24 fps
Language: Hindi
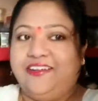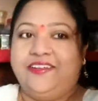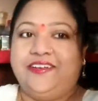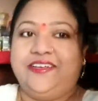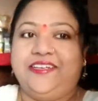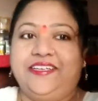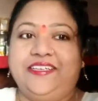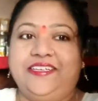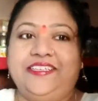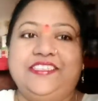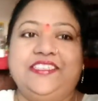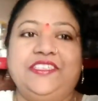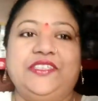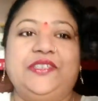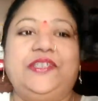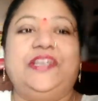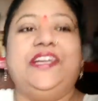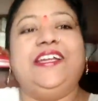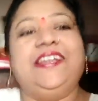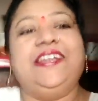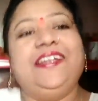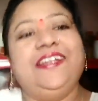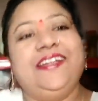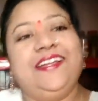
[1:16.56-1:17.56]
और जो
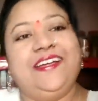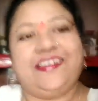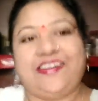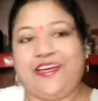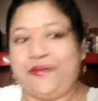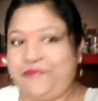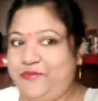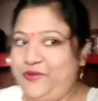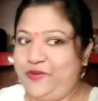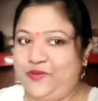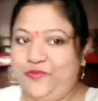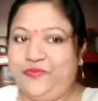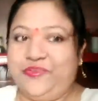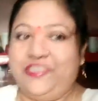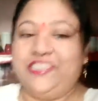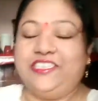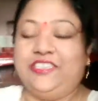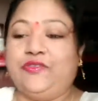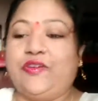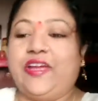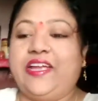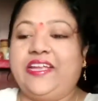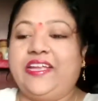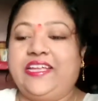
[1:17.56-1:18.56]
है आप लोग भी
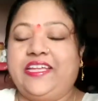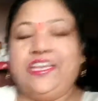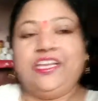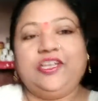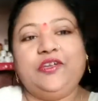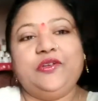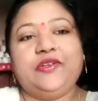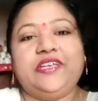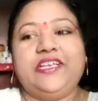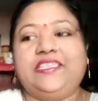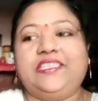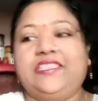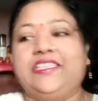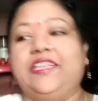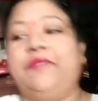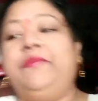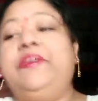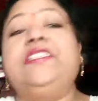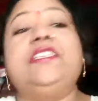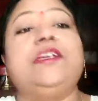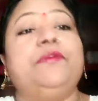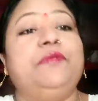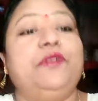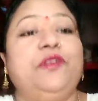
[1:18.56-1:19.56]
इंजॉय करिए क्योंकि इस
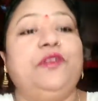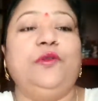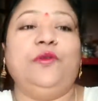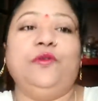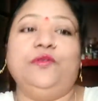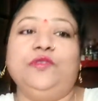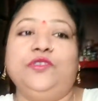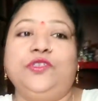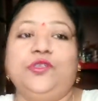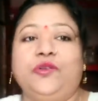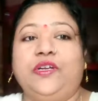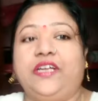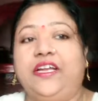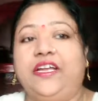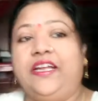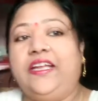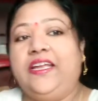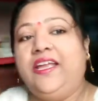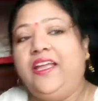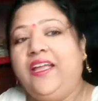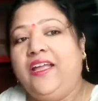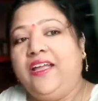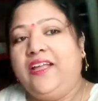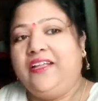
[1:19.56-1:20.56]
समय सभी लोग जो है
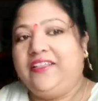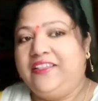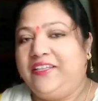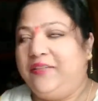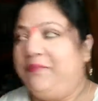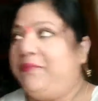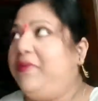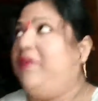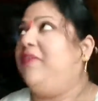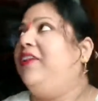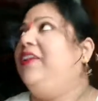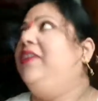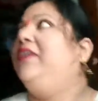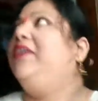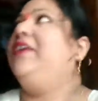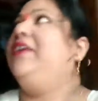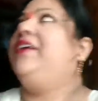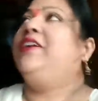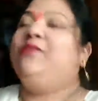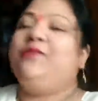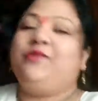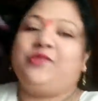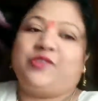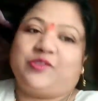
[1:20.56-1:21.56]
दीपावली
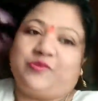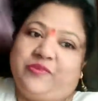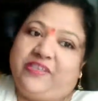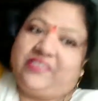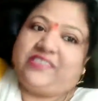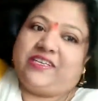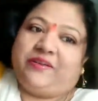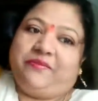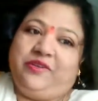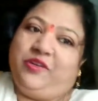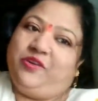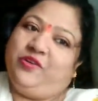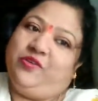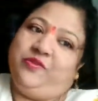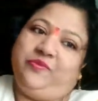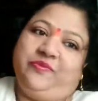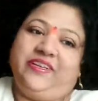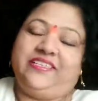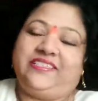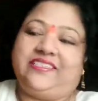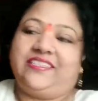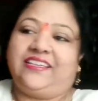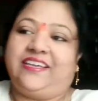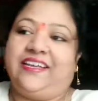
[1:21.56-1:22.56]
के उसमें सभी लोग
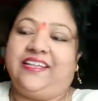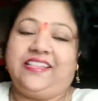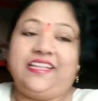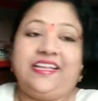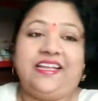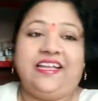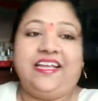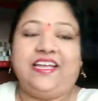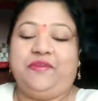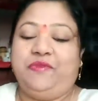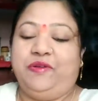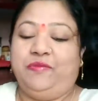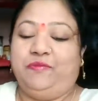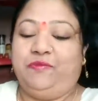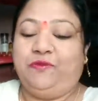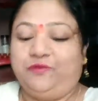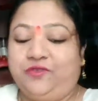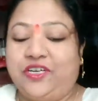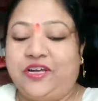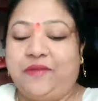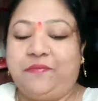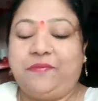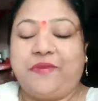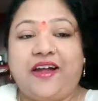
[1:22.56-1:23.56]
व्यस्त रहते हैं घर में
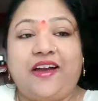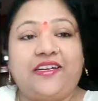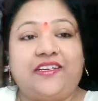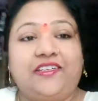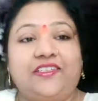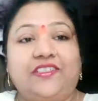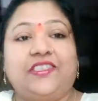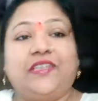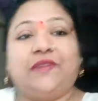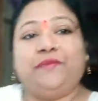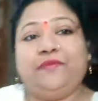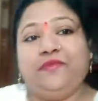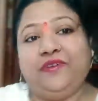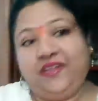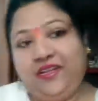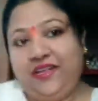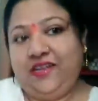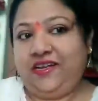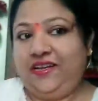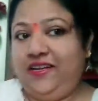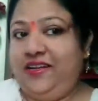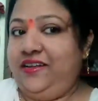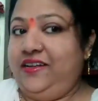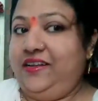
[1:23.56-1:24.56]
पूजा पाठ सब
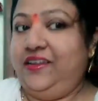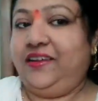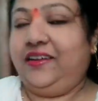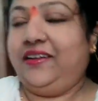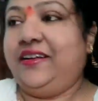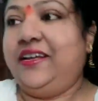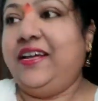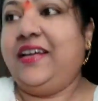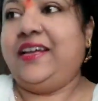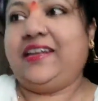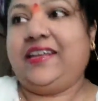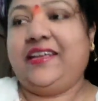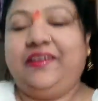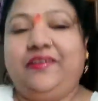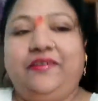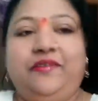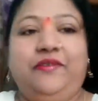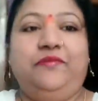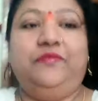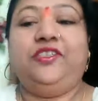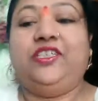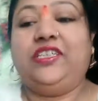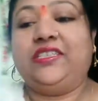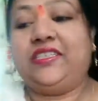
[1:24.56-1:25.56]
घर के
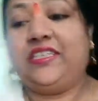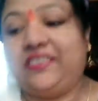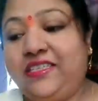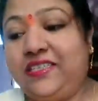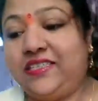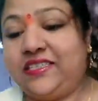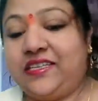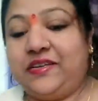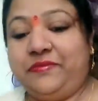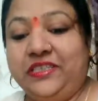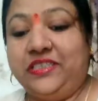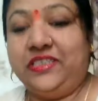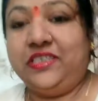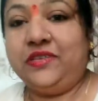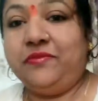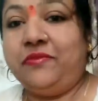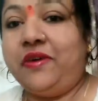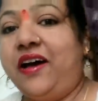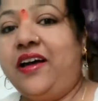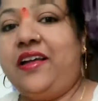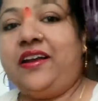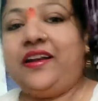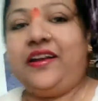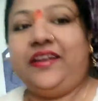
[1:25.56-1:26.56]
जैसे जिसके बच्चे
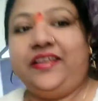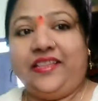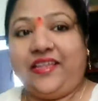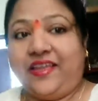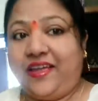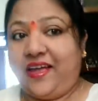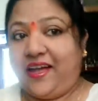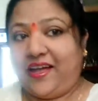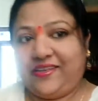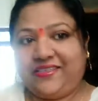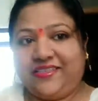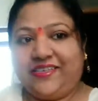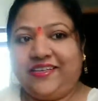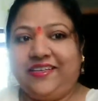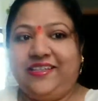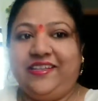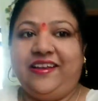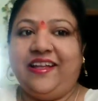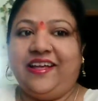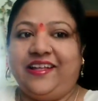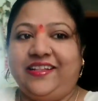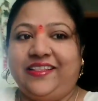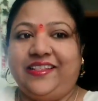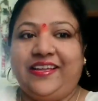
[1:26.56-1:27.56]
बाहर रहते हैं आज के
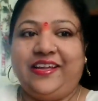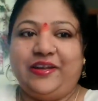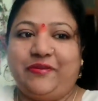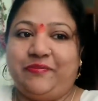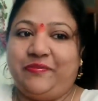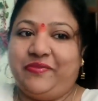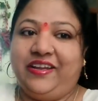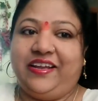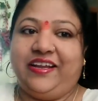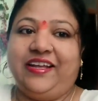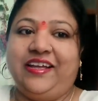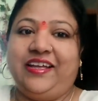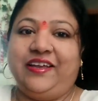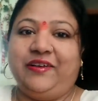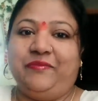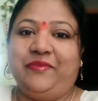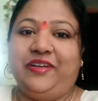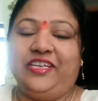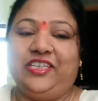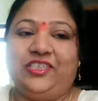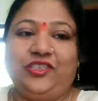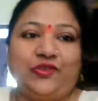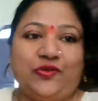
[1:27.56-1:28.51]
दिन आते हैं अपने घर में